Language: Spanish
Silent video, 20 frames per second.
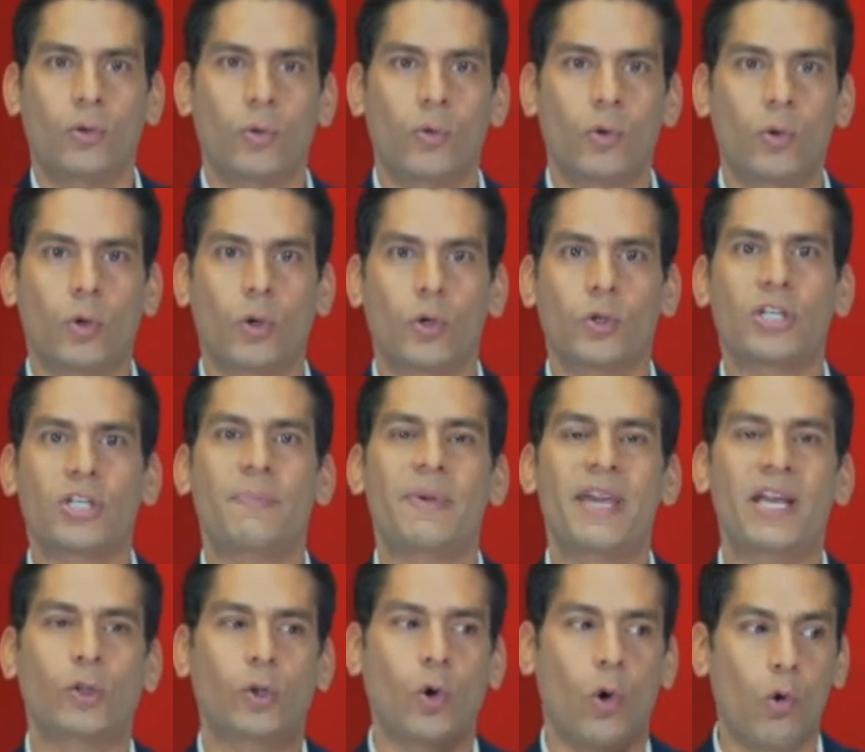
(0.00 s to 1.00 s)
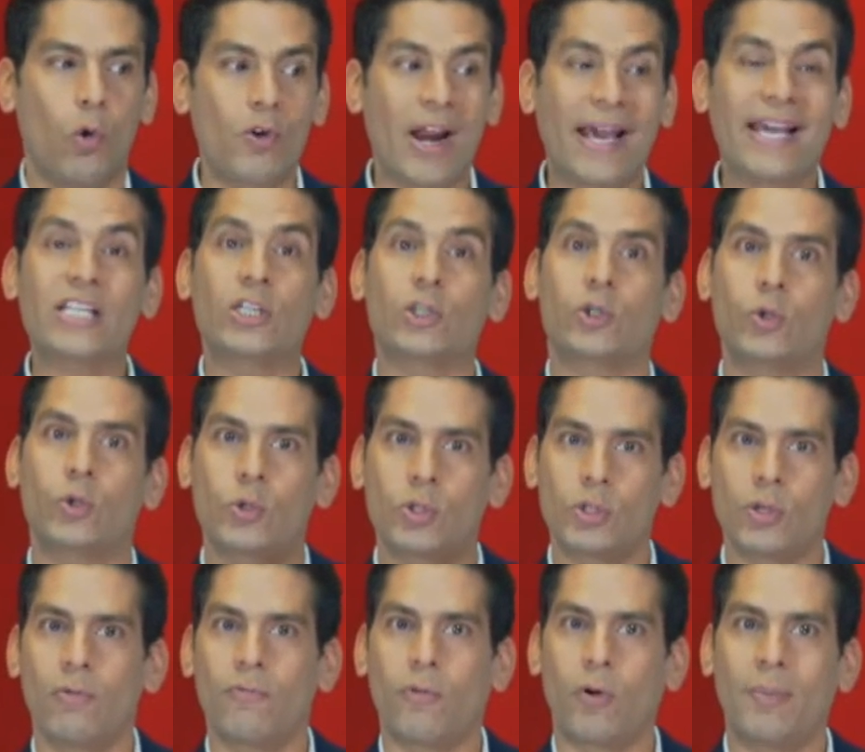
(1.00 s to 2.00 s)
un conocimiento o una
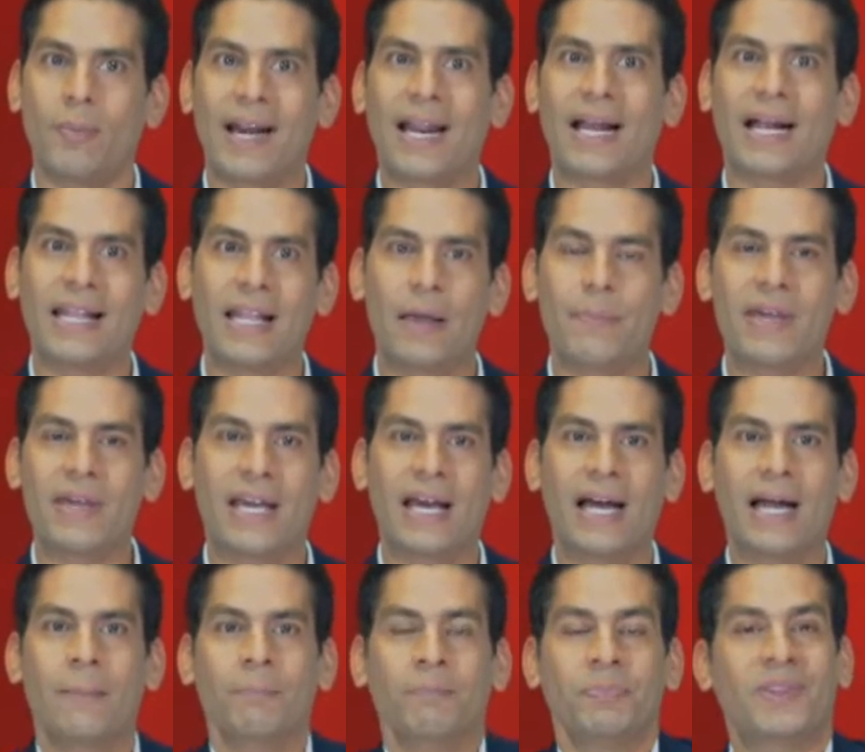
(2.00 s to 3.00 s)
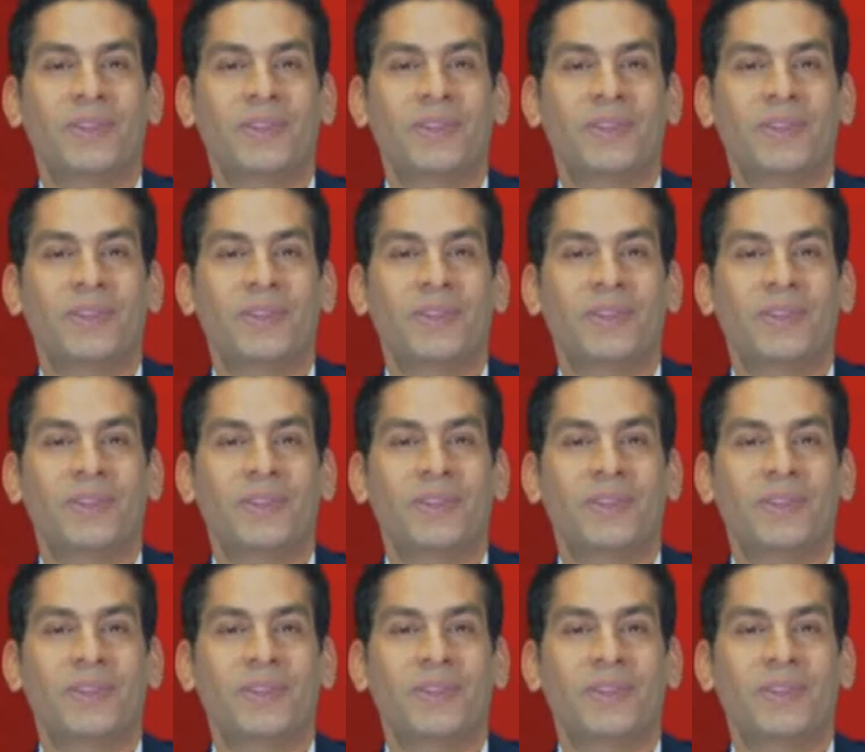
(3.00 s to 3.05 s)
instrucción formal académica